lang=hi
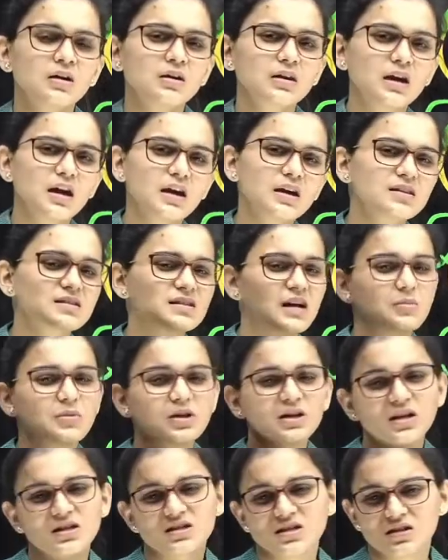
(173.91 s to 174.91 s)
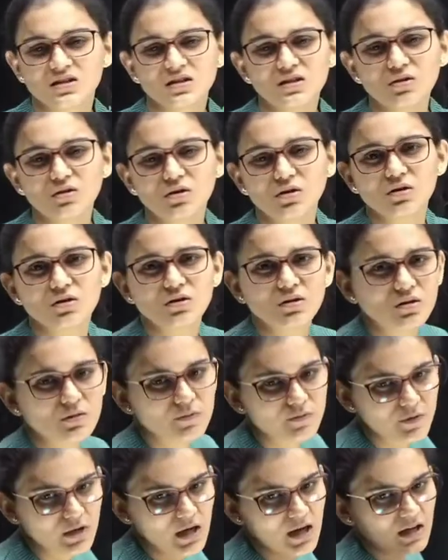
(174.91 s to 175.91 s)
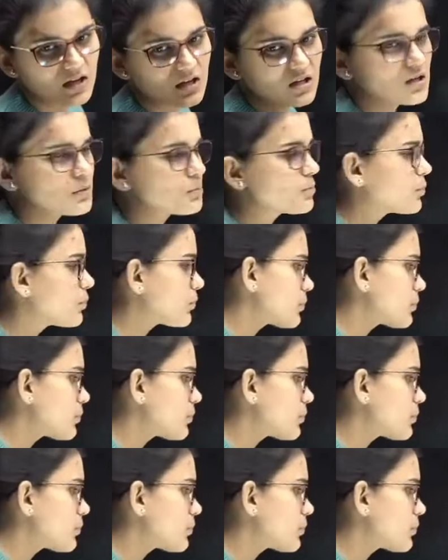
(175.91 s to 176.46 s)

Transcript: क्या है एग्जाम ले लिया जाता है और फिर आगे की